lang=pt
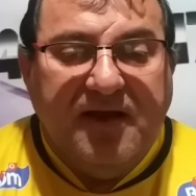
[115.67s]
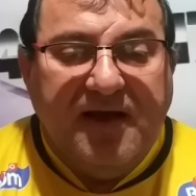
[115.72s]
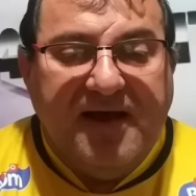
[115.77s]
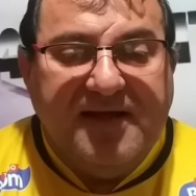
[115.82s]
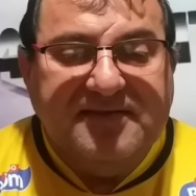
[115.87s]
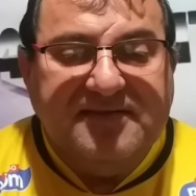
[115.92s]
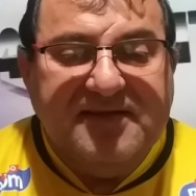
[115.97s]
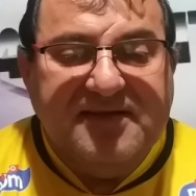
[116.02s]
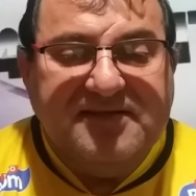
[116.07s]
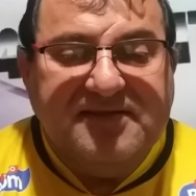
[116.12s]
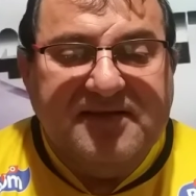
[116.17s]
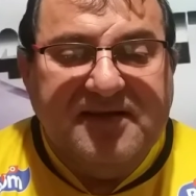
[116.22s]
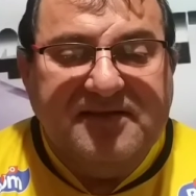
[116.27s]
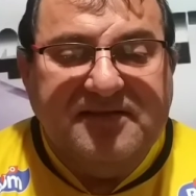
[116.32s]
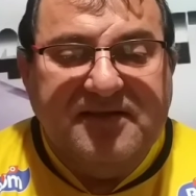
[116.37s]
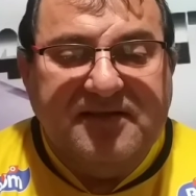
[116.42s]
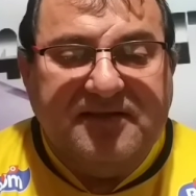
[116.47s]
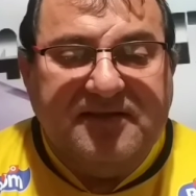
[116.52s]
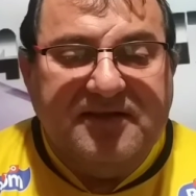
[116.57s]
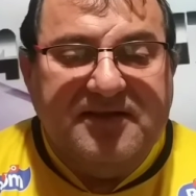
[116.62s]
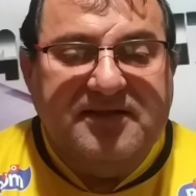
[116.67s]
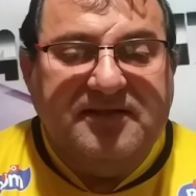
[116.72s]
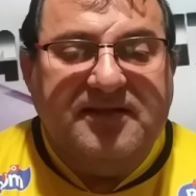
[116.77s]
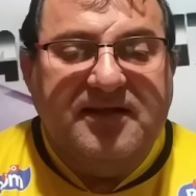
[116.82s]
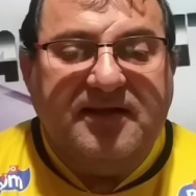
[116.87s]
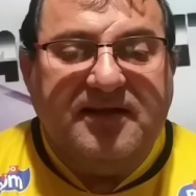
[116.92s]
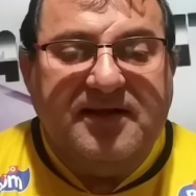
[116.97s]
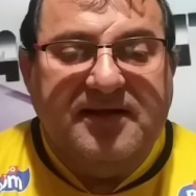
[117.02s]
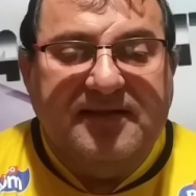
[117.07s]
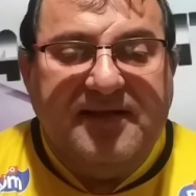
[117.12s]
às
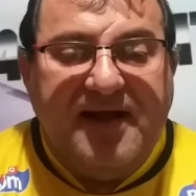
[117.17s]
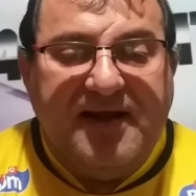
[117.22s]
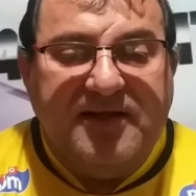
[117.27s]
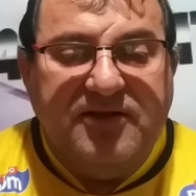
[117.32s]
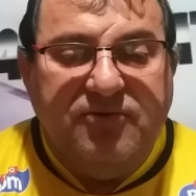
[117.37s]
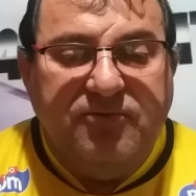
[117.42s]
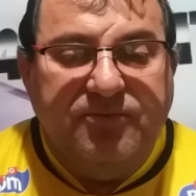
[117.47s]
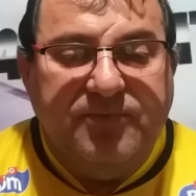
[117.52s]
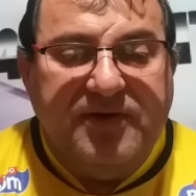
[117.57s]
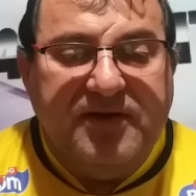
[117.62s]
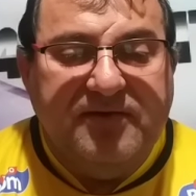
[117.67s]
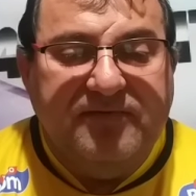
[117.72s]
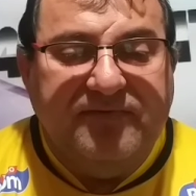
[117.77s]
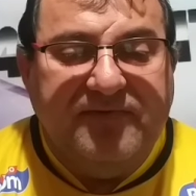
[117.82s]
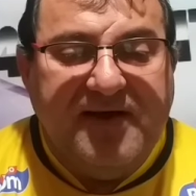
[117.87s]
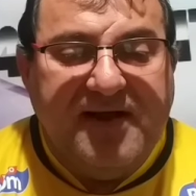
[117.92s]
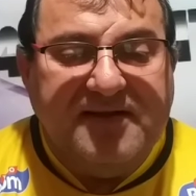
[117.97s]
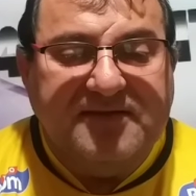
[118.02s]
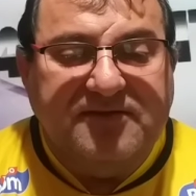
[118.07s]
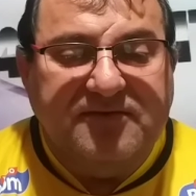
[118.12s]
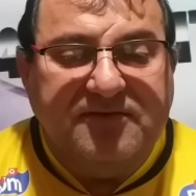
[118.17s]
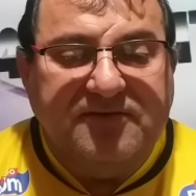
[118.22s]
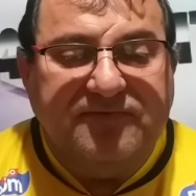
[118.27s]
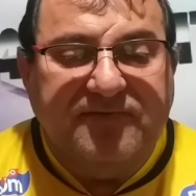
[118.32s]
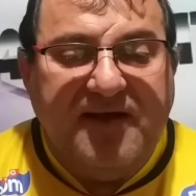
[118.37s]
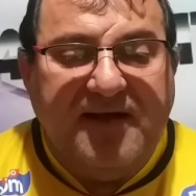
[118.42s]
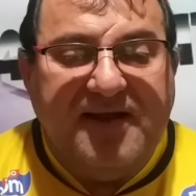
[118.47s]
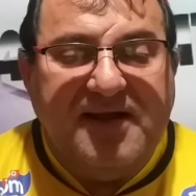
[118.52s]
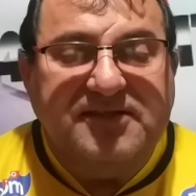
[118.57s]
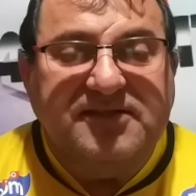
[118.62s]
16h30, Canarinho B versus
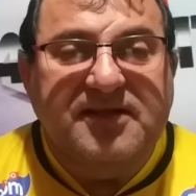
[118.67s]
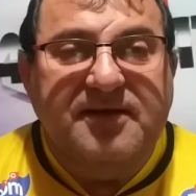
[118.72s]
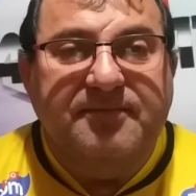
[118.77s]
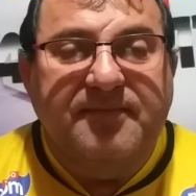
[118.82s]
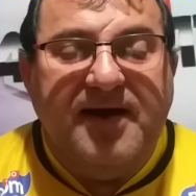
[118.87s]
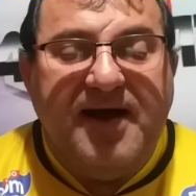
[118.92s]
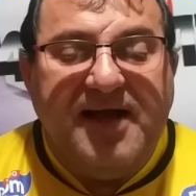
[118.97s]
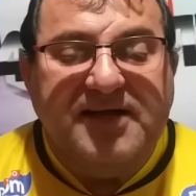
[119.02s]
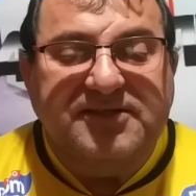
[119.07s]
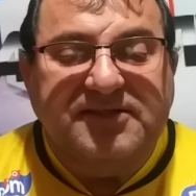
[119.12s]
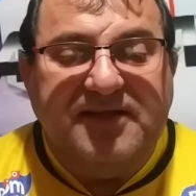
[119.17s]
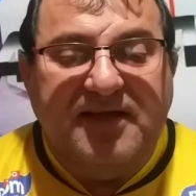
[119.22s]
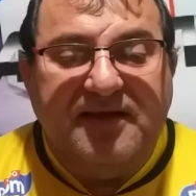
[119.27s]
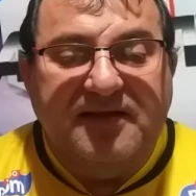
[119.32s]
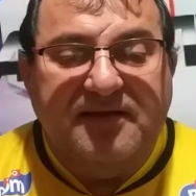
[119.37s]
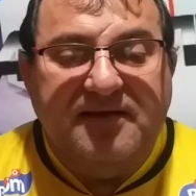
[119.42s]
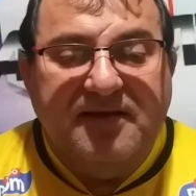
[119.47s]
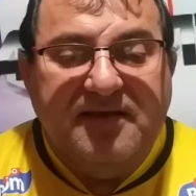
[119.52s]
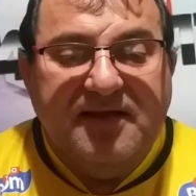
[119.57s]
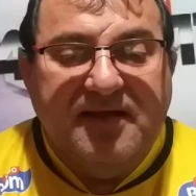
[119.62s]
Floresta Master.